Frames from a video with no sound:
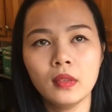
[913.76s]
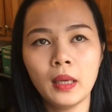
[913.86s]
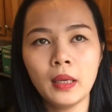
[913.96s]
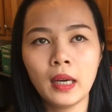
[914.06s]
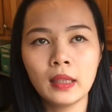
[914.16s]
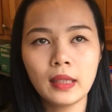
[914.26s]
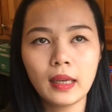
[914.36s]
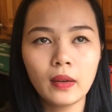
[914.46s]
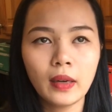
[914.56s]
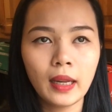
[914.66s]
thì uh,
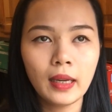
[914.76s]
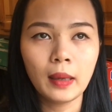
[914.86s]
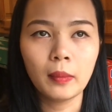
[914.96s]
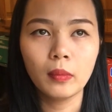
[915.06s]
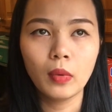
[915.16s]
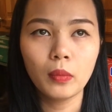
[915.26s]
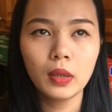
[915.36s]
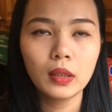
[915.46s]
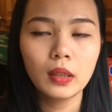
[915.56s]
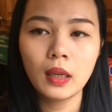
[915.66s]
chắc có lẽ là một
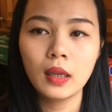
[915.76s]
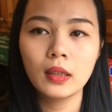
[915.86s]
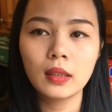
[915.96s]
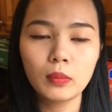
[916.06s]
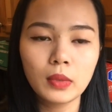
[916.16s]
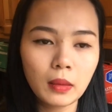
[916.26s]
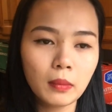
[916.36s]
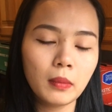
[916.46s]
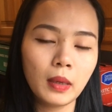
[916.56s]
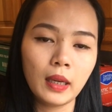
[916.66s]
ít uh, thông tin
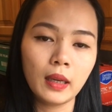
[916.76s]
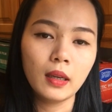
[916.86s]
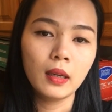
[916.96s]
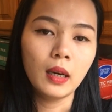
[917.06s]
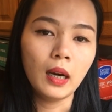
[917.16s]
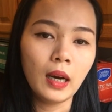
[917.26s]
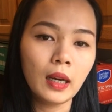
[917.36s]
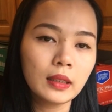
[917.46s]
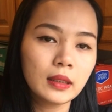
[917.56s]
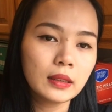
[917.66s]
mà uh,